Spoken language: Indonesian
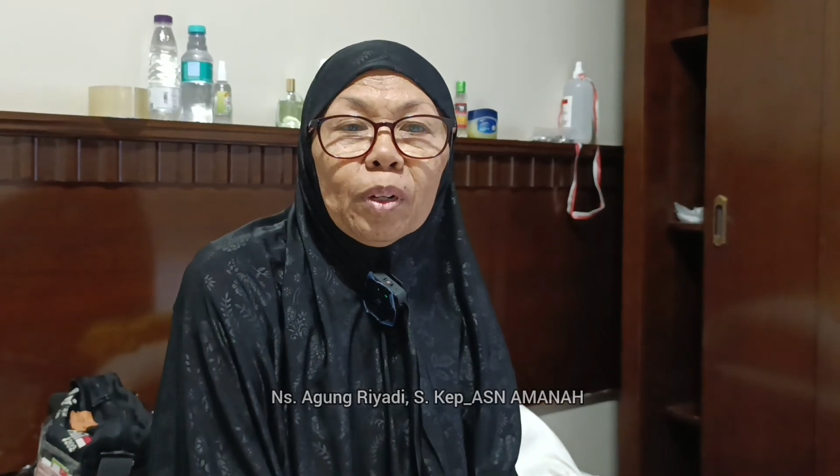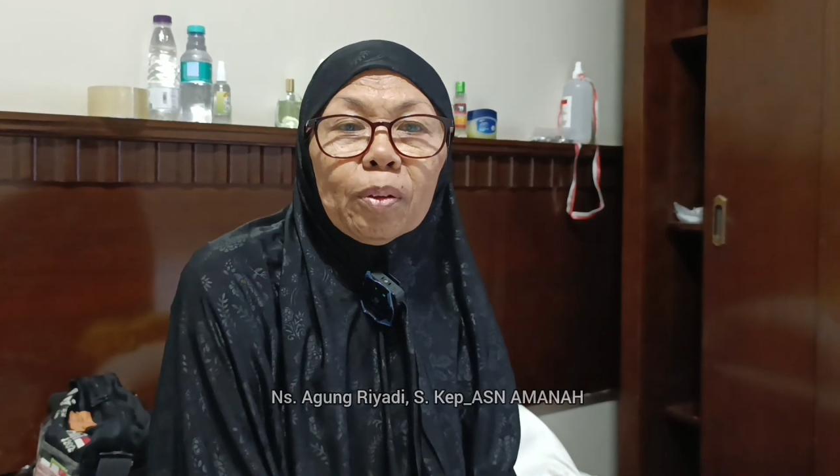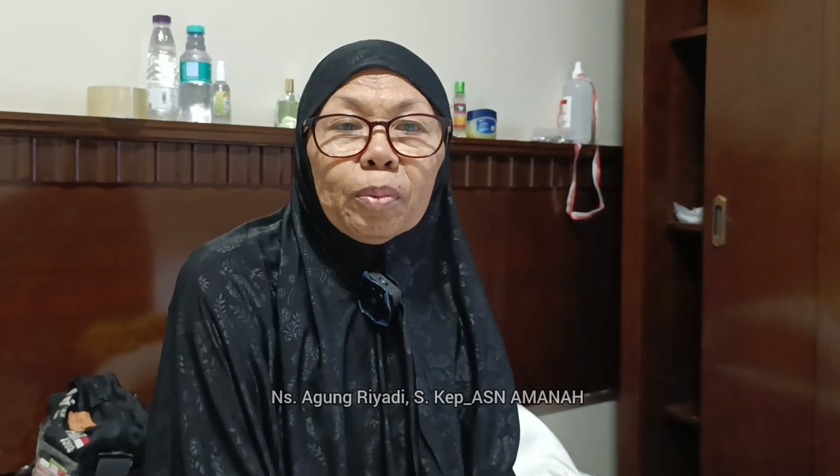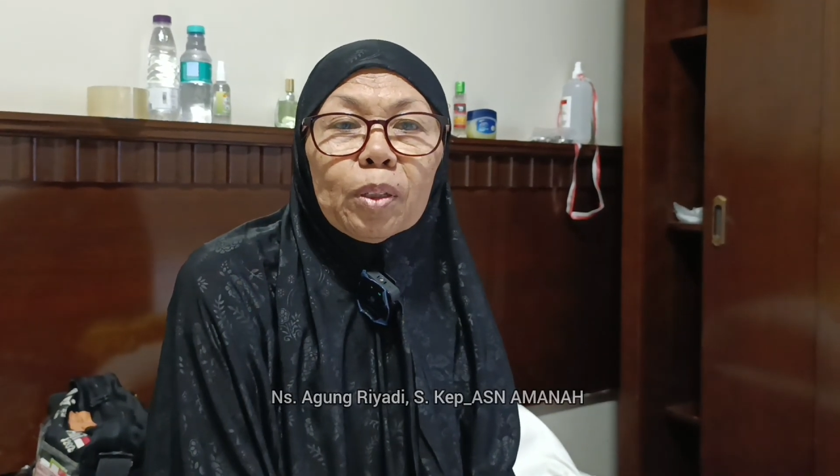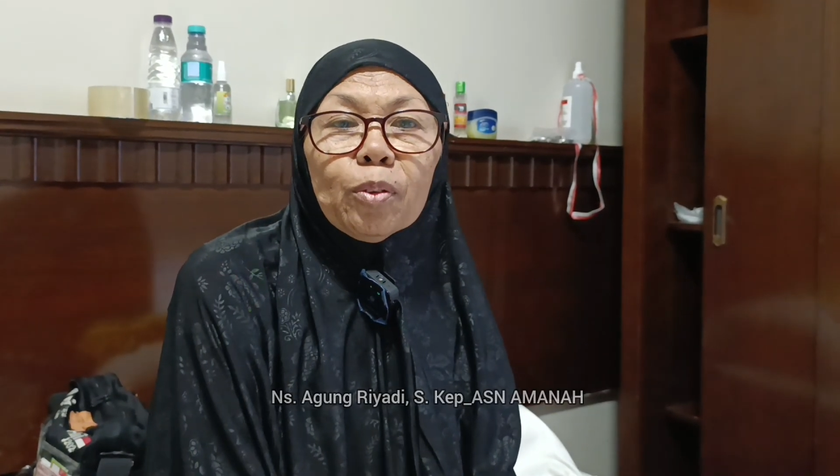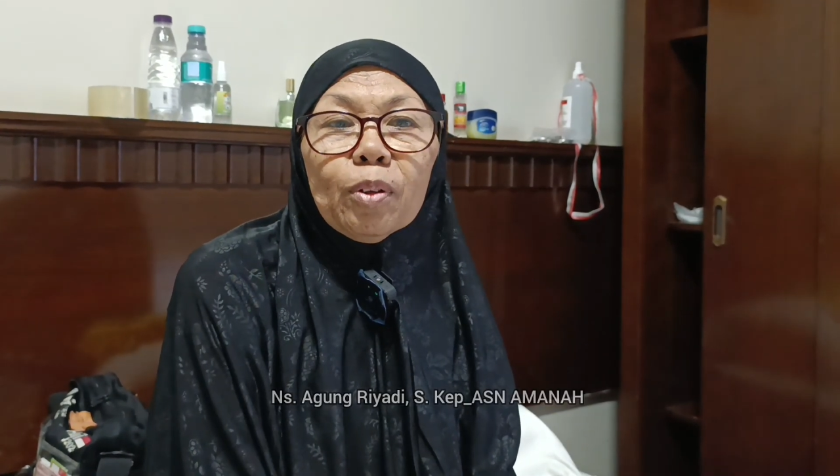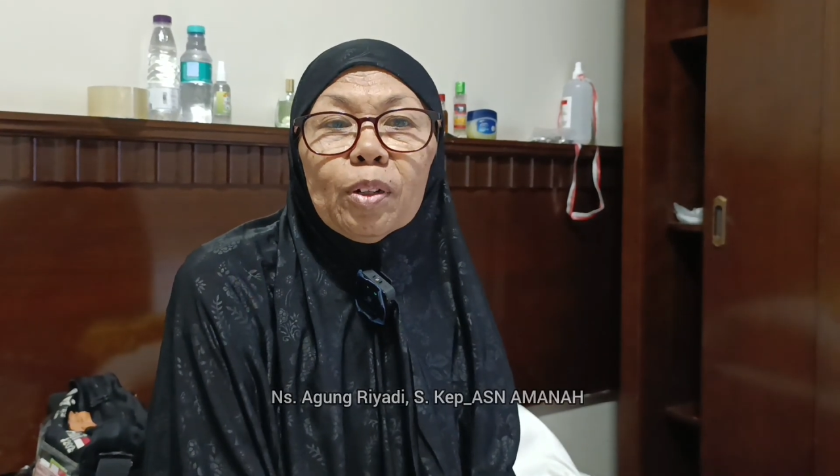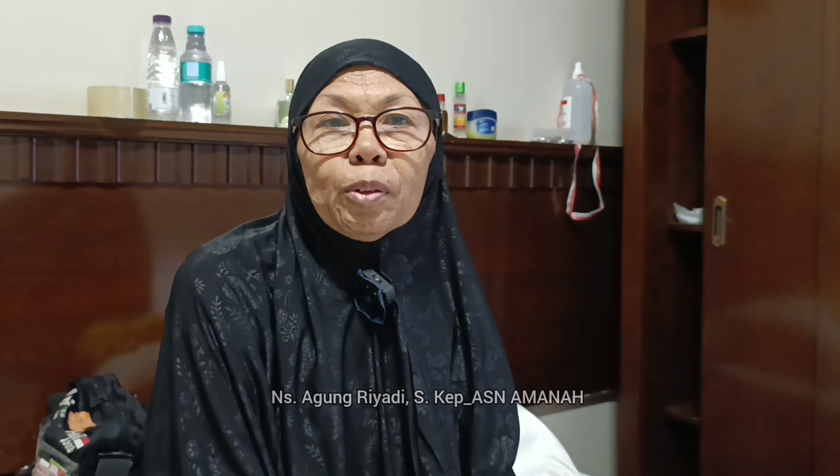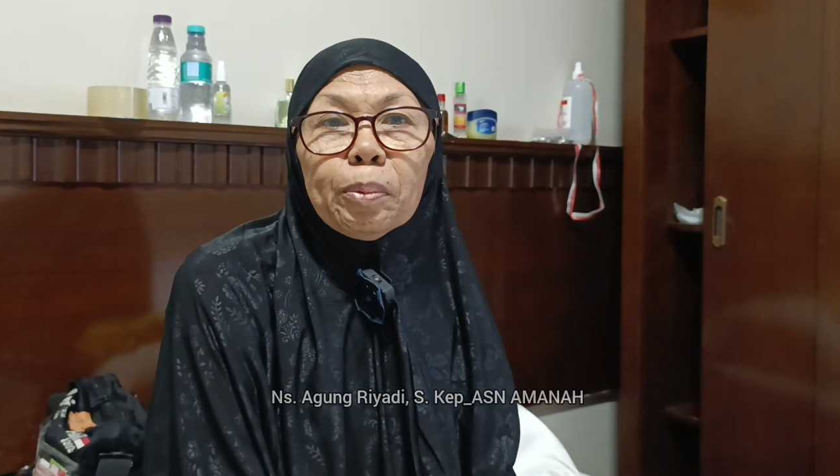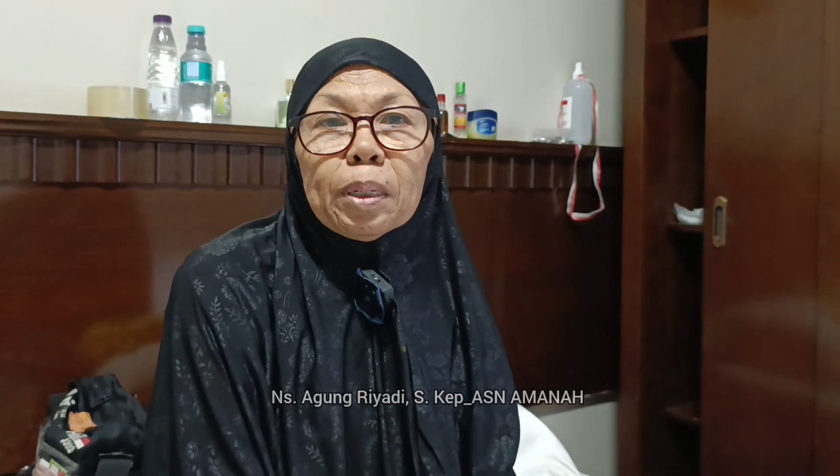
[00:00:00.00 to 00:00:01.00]

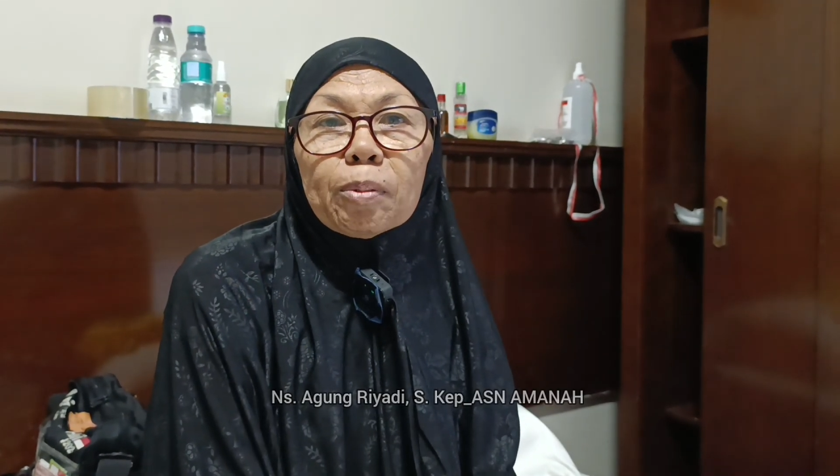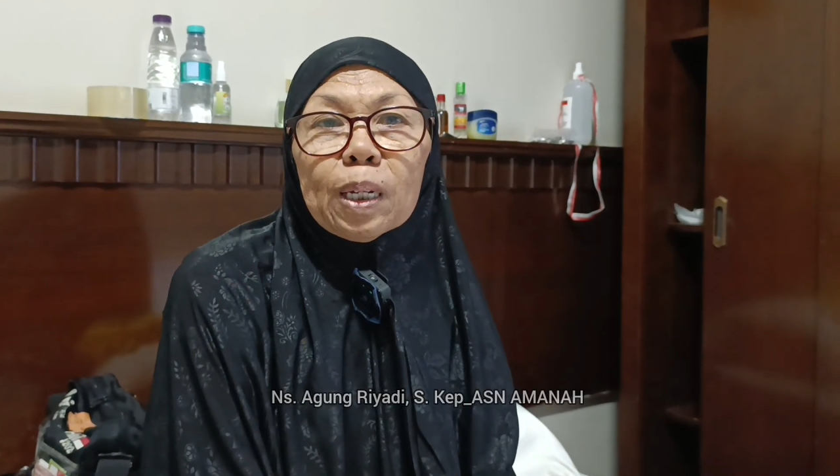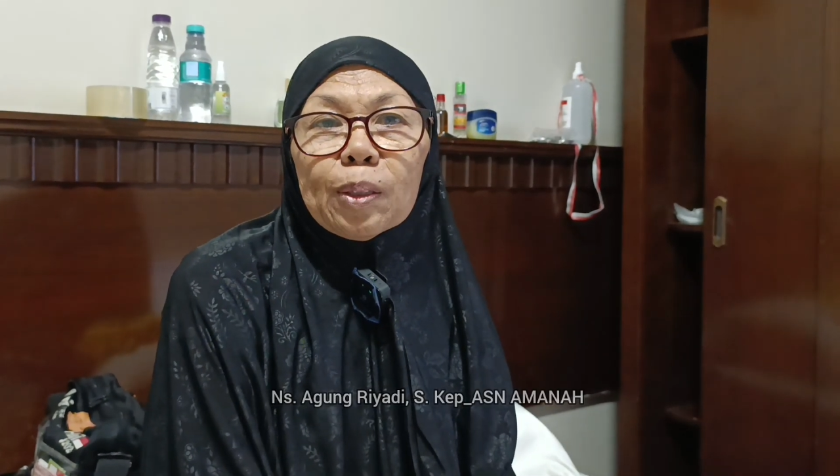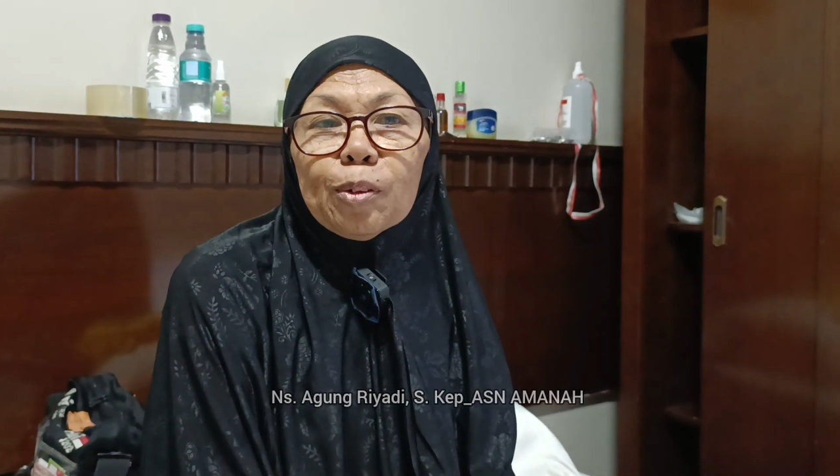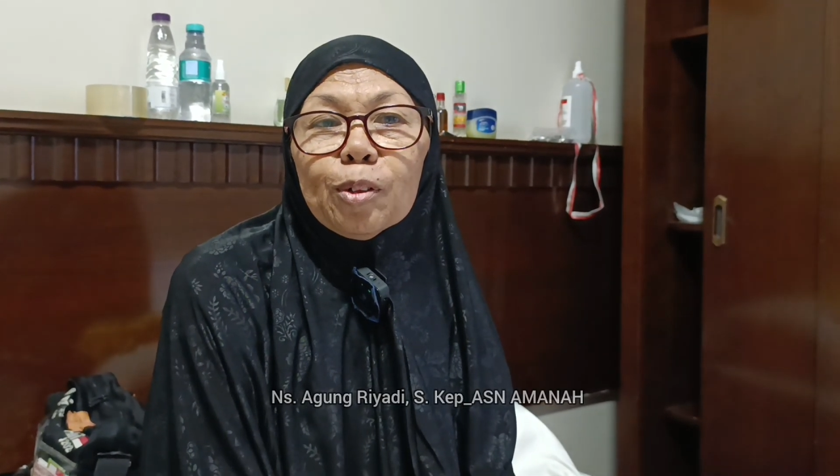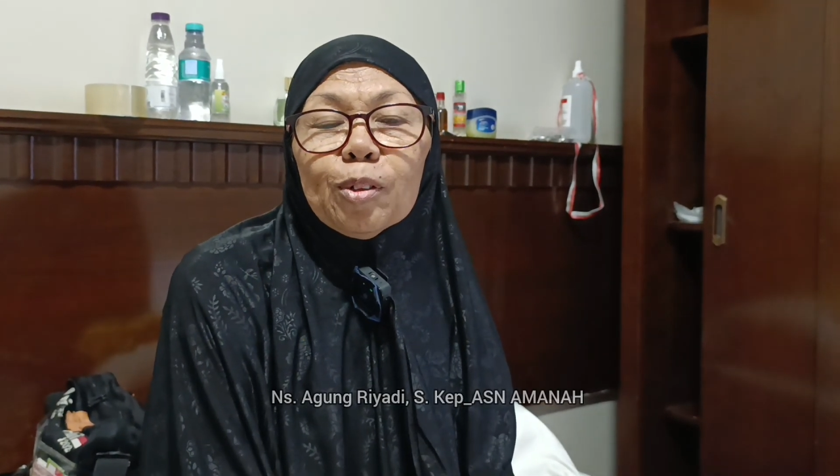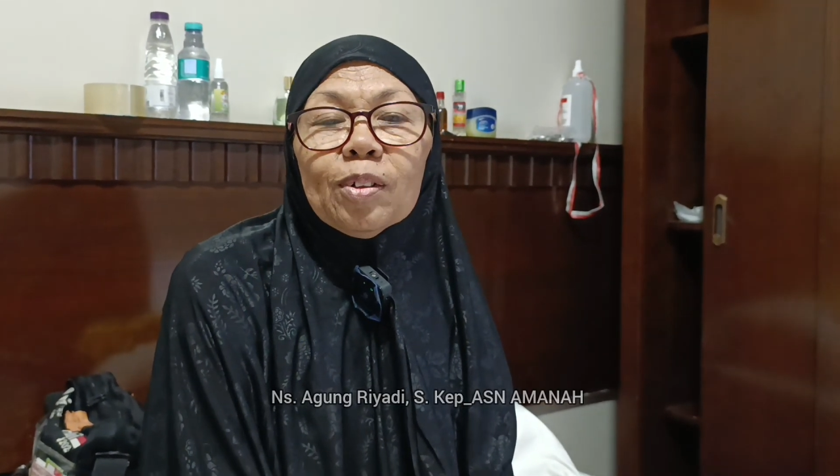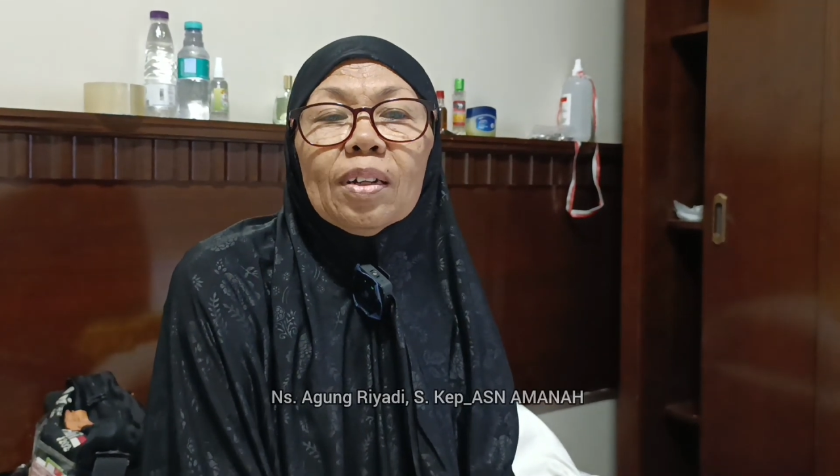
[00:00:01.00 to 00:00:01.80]
warahmatullahi wabarakatuh